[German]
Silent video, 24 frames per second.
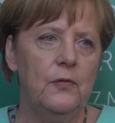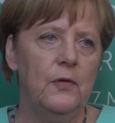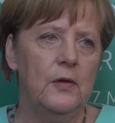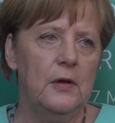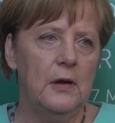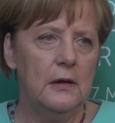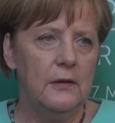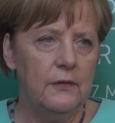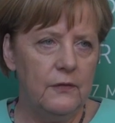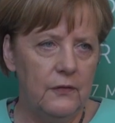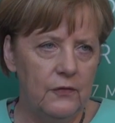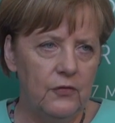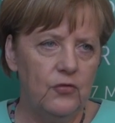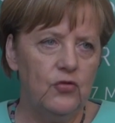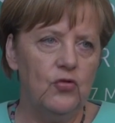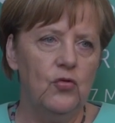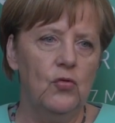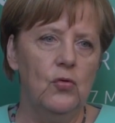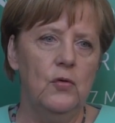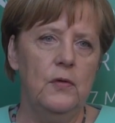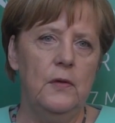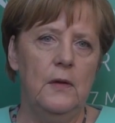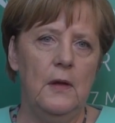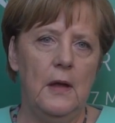sondern es ist
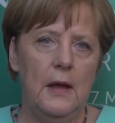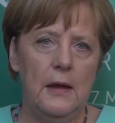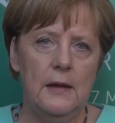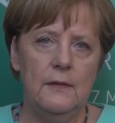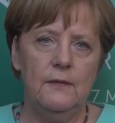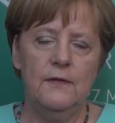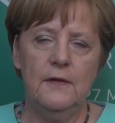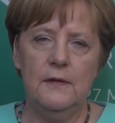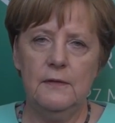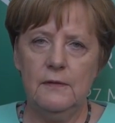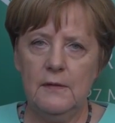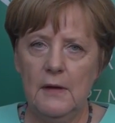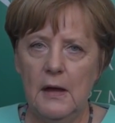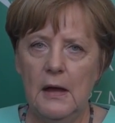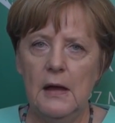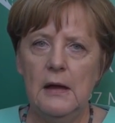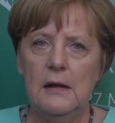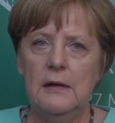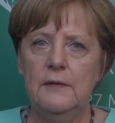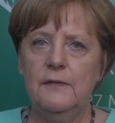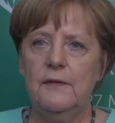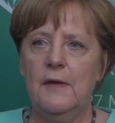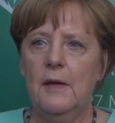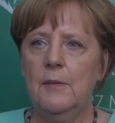schon ein
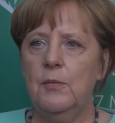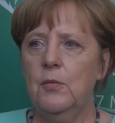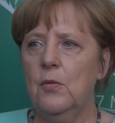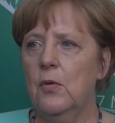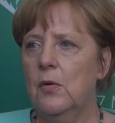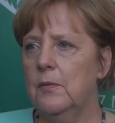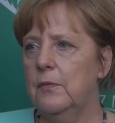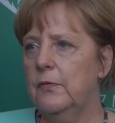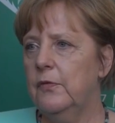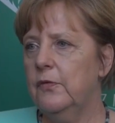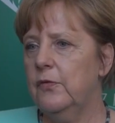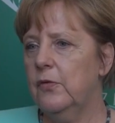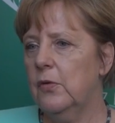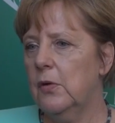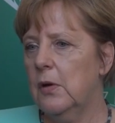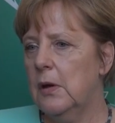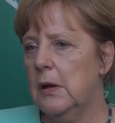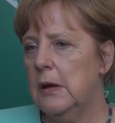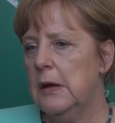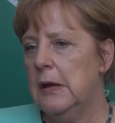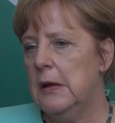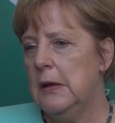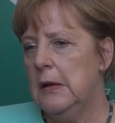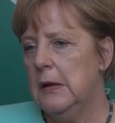zentrales Abkommen
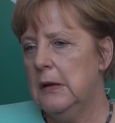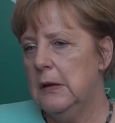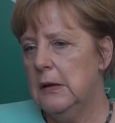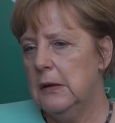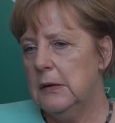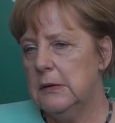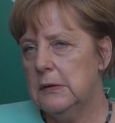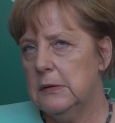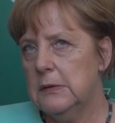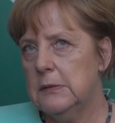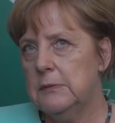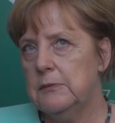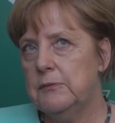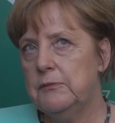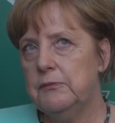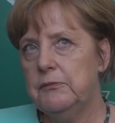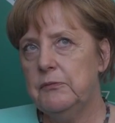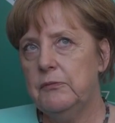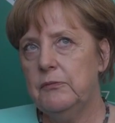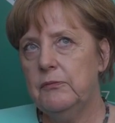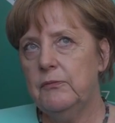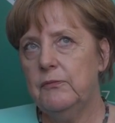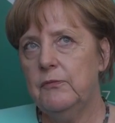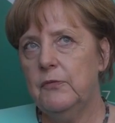zur ähm,